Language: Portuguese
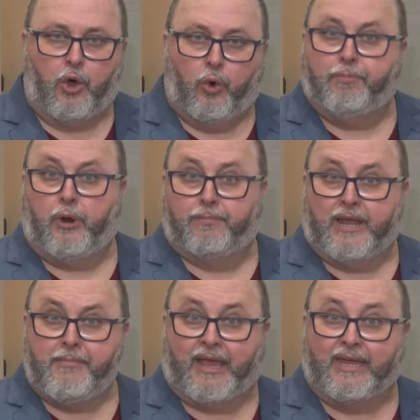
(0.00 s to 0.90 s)
O
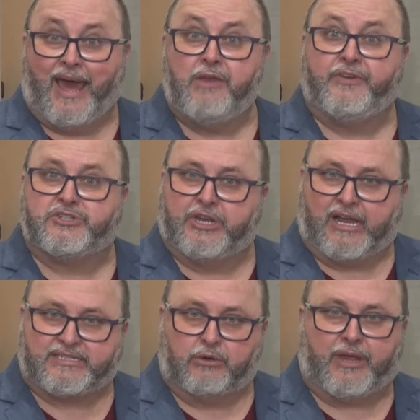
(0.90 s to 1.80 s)
problema é que na
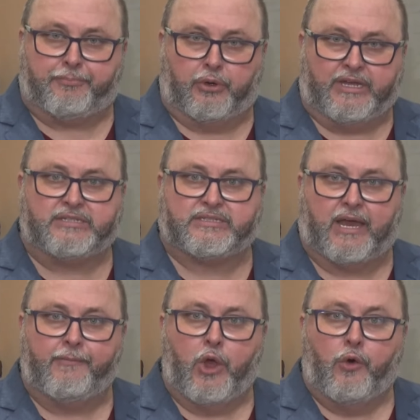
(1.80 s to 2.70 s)
investigação da polícia